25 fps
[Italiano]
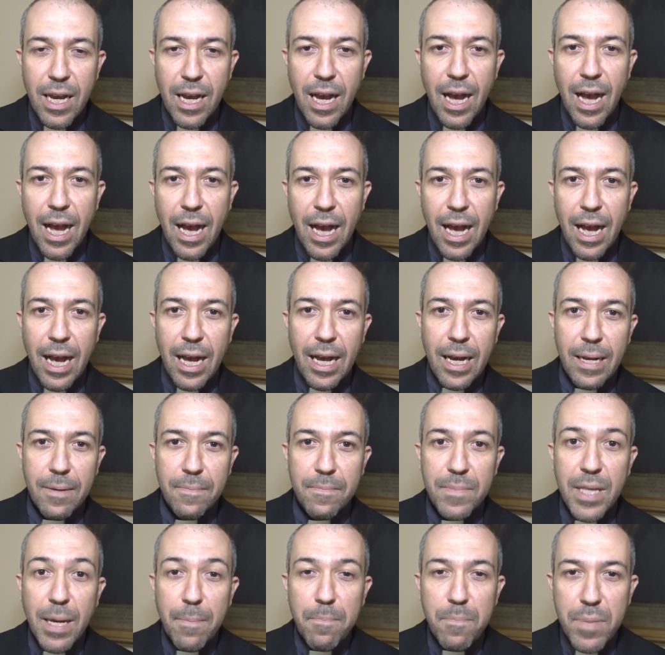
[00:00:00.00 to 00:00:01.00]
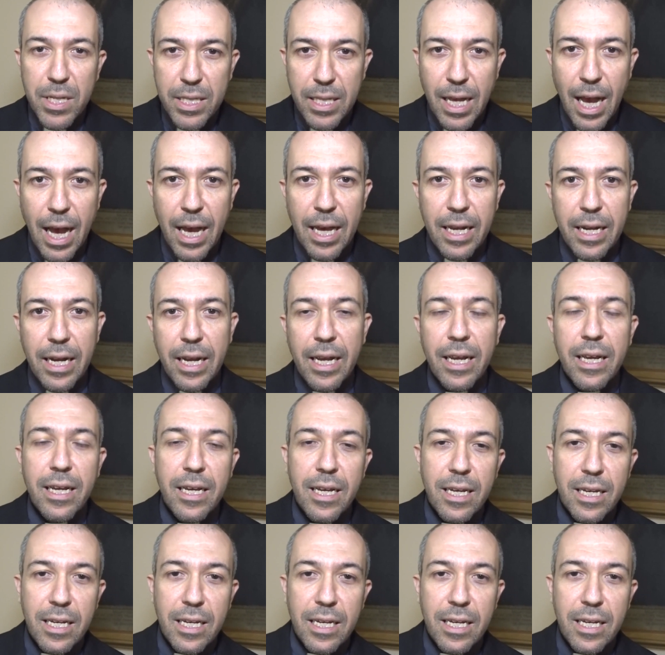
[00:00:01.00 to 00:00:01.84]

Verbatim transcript: a, ad abitare